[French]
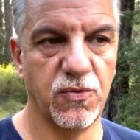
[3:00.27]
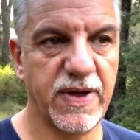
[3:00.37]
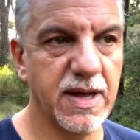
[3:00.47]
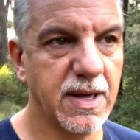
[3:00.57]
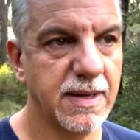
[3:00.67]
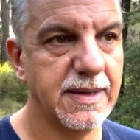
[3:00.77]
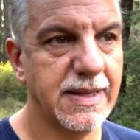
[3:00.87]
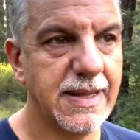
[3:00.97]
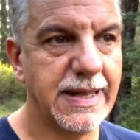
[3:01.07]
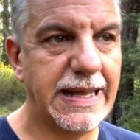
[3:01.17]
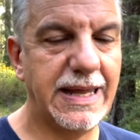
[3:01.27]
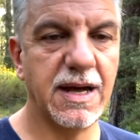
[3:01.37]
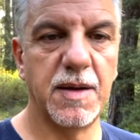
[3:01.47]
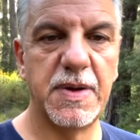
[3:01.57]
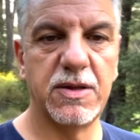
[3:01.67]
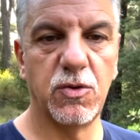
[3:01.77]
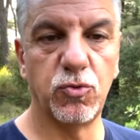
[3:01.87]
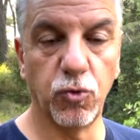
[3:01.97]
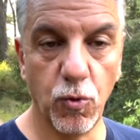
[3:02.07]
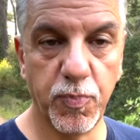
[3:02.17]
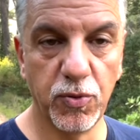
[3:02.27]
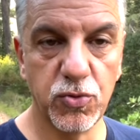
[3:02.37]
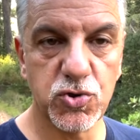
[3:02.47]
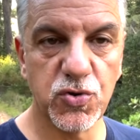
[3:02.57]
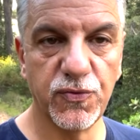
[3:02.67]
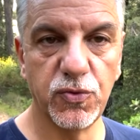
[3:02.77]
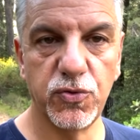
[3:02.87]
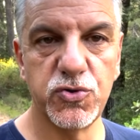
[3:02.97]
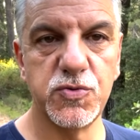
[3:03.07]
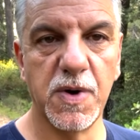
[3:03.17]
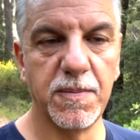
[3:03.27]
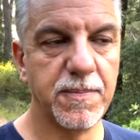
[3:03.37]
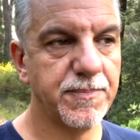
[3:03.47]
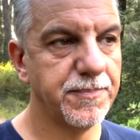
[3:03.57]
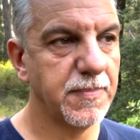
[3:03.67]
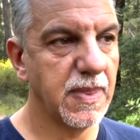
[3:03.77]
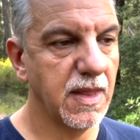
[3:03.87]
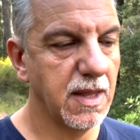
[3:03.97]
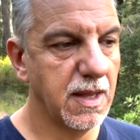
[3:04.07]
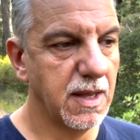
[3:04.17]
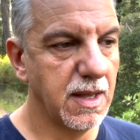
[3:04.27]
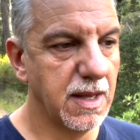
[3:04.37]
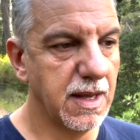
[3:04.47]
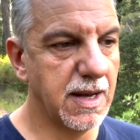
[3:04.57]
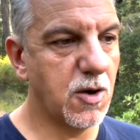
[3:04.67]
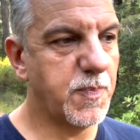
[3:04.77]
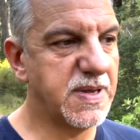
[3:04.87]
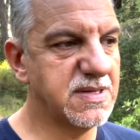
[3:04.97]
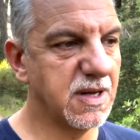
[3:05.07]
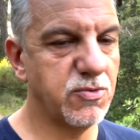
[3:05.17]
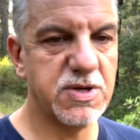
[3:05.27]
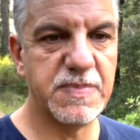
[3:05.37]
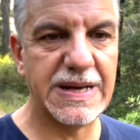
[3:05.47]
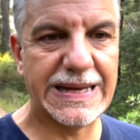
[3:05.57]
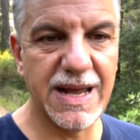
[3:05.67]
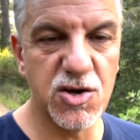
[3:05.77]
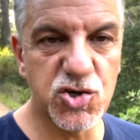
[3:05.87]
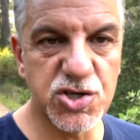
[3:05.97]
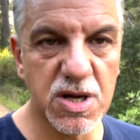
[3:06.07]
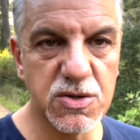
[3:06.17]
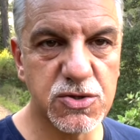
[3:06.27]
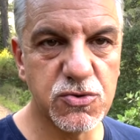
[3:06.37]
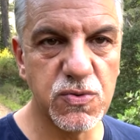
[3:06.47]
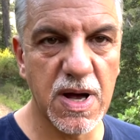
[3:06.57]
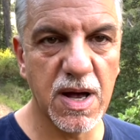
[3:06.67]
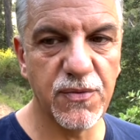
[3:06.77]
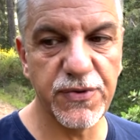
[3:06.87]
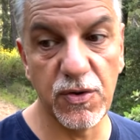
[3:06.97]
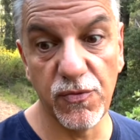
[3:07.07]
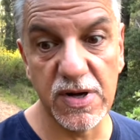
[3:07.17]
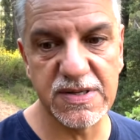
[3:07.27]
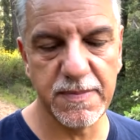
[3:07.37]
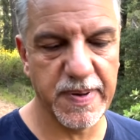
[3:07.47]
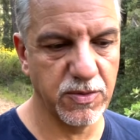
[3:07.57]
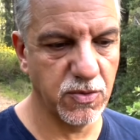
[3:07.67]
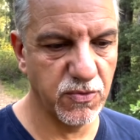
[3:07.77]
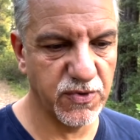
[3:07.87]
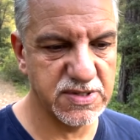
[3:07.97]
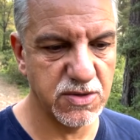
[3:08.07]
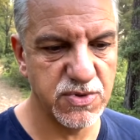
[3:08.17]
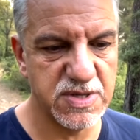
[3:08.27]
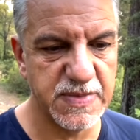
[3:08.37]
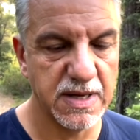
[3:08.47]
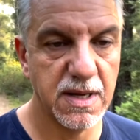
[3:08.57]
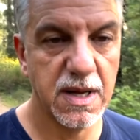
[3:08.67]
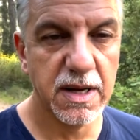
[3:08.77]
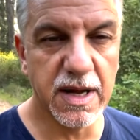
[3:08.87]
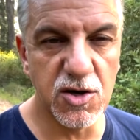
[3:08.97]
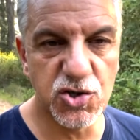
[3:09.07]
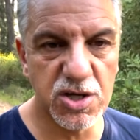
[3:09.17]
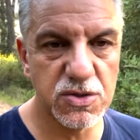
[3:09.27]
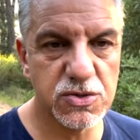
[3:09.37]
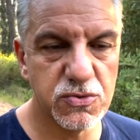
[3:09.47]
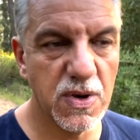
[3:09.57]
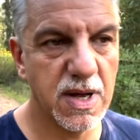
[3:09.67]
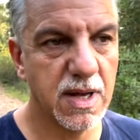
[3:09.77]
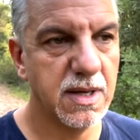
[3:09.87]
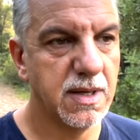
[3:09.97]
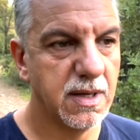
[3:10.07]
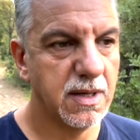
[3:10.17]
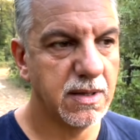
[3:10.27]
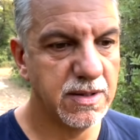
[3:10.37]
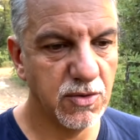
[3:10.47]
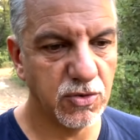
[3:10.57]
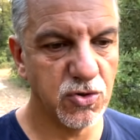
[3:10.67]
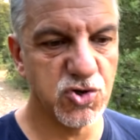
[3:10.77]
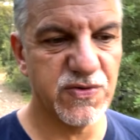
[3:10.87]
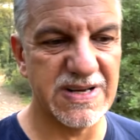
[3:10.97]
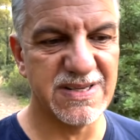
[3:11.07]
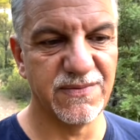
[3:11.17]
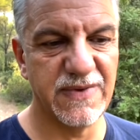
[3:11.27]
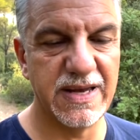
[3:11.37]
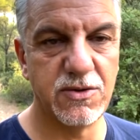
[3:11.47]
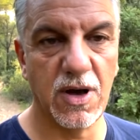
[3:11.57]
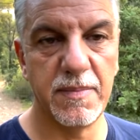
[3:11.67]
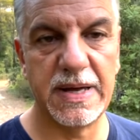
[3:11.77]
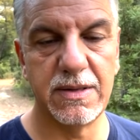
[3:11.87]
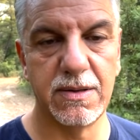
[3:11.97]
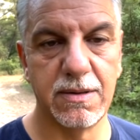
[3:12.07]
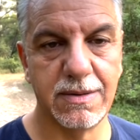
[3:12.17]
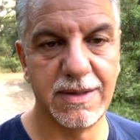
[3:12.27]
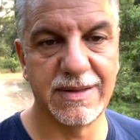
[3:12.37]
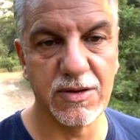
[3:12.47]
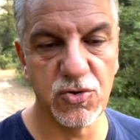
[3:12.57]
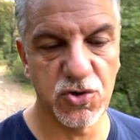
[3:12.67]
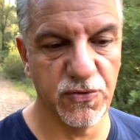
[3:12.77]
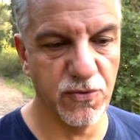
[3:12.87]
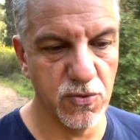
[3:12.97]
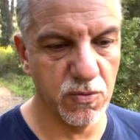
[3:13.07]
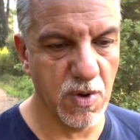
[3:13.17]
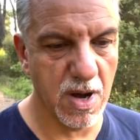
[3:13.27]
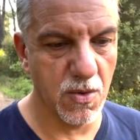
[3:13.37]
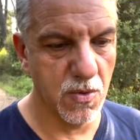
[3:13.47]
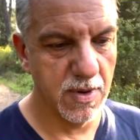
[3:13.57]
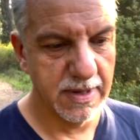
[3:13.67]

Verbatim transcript: vert et il ramène un troupeau de chevaux de juments. Et là, le paysan lui dit, mais quelle chance tu as, enfin le voisin, pardon, le voisin lui dit, mais quelle chance tu as, dis donc ton cheval s'en va, il te ramène euh, des tas de chevaux, waouh.